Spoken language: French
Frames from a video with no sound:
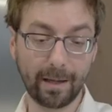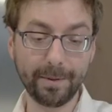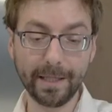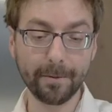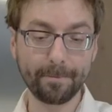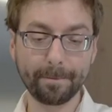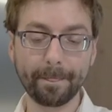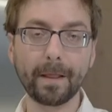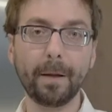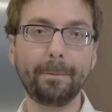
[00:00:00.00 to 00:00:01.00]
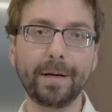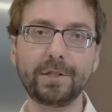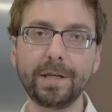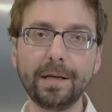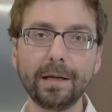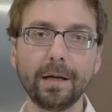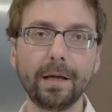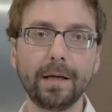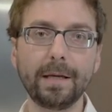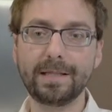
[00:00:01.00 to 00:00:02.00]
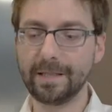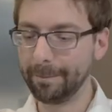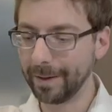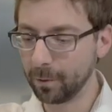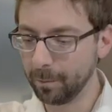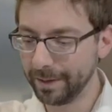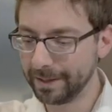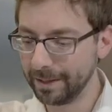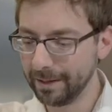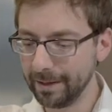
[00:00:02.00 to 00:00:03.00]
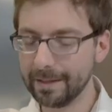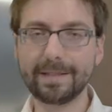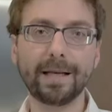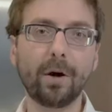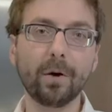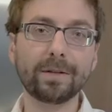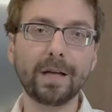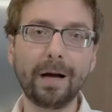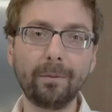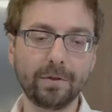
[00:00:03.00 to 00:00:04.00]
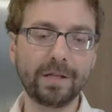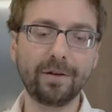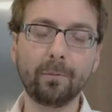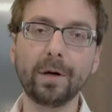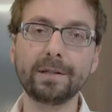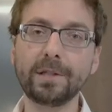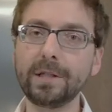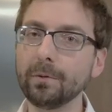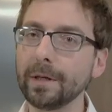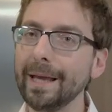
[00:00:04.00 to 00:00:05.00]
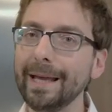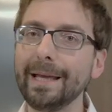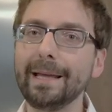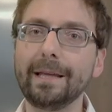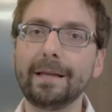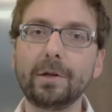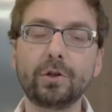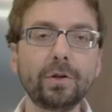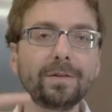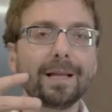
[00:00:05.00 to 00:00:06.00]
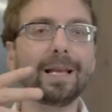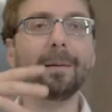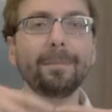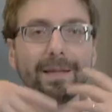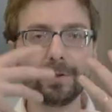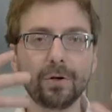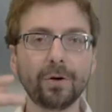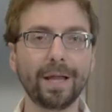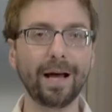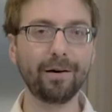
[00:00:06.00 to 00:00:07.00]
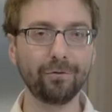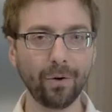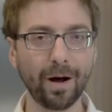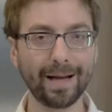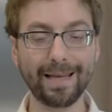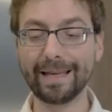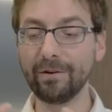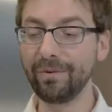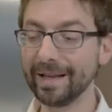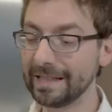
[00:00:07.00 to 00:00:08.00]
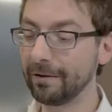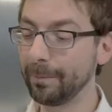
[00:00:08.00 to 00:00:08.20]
rapide, pas cher, c'est pas compliqué, c'est rentable, vous avez moins de déchets. Donc juste la méthode à avoir, les réflexes à